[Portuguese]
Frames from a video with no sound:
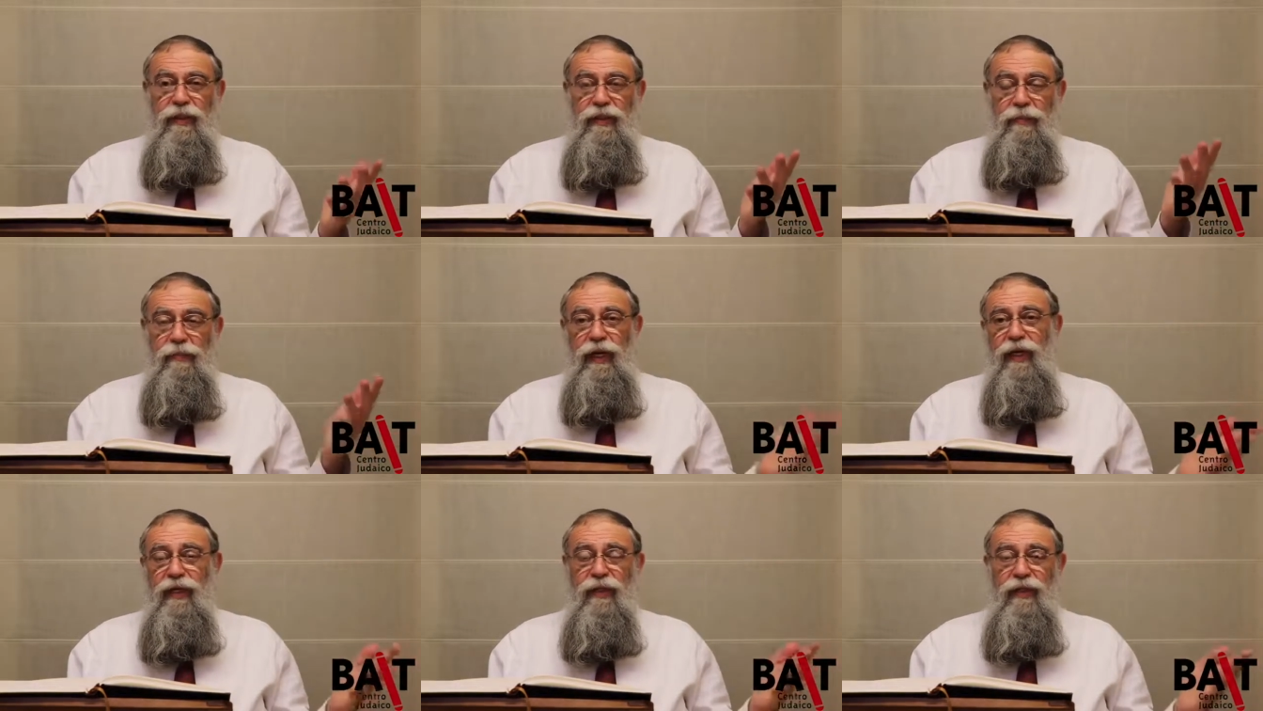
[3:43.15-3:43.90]
de
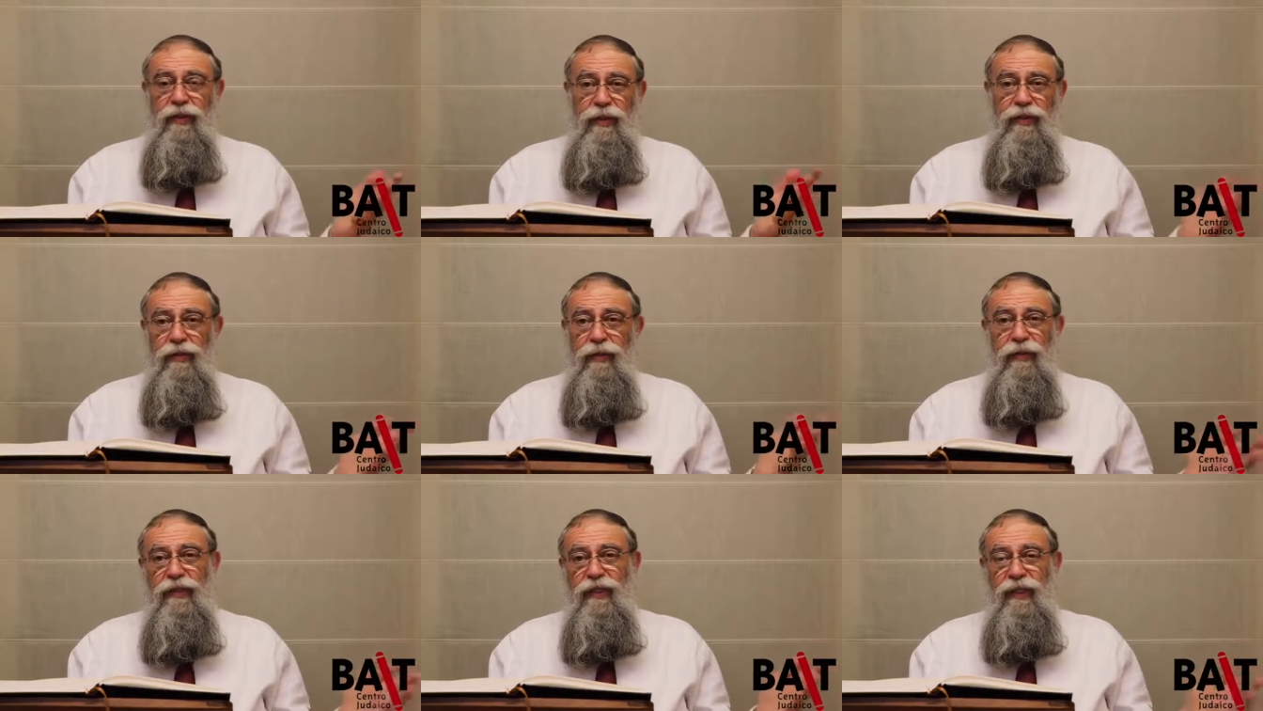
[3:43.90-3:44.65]
bem que nós não
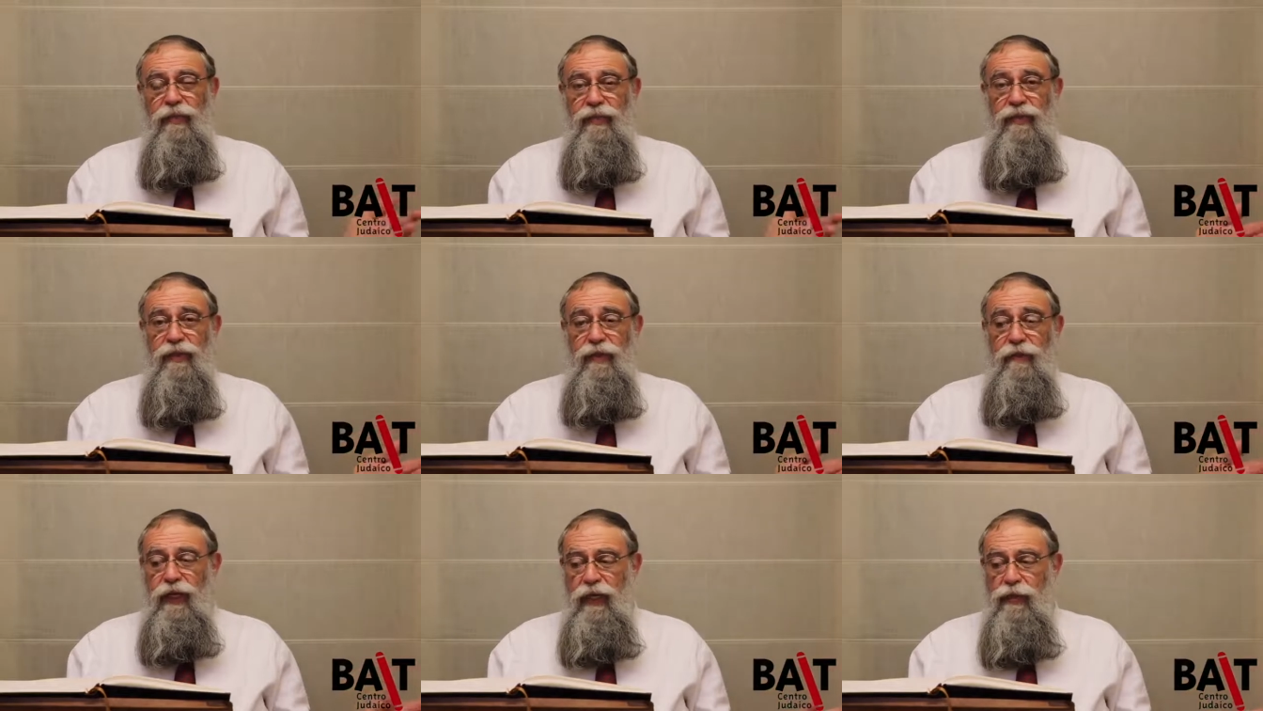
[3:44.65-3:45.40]
conseguimos
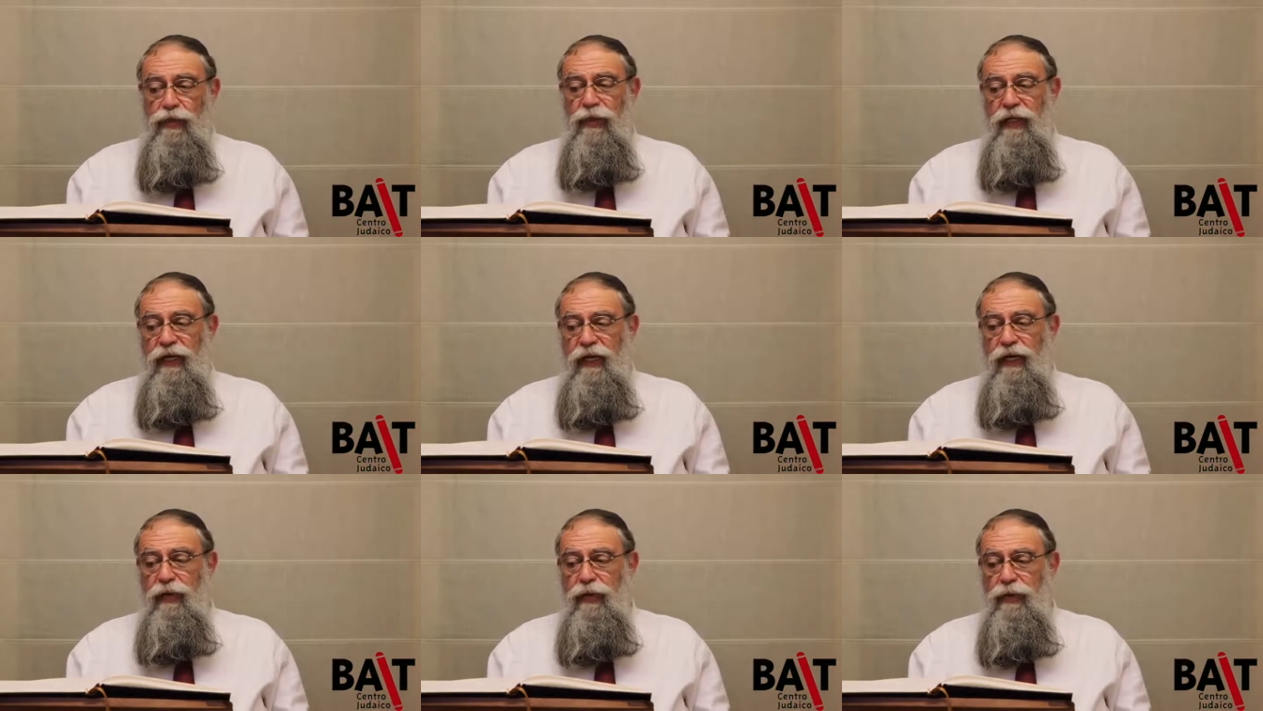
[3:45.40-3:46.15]
enxergar
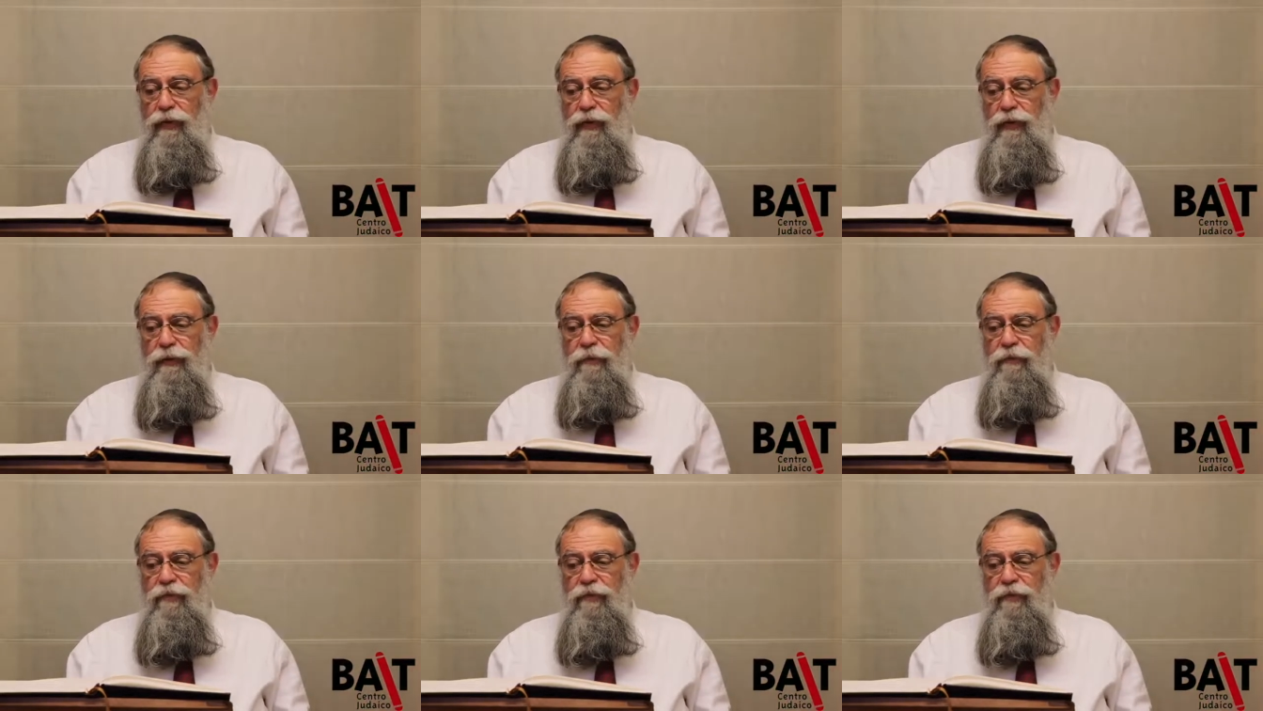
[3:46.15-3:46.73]
a olho nu.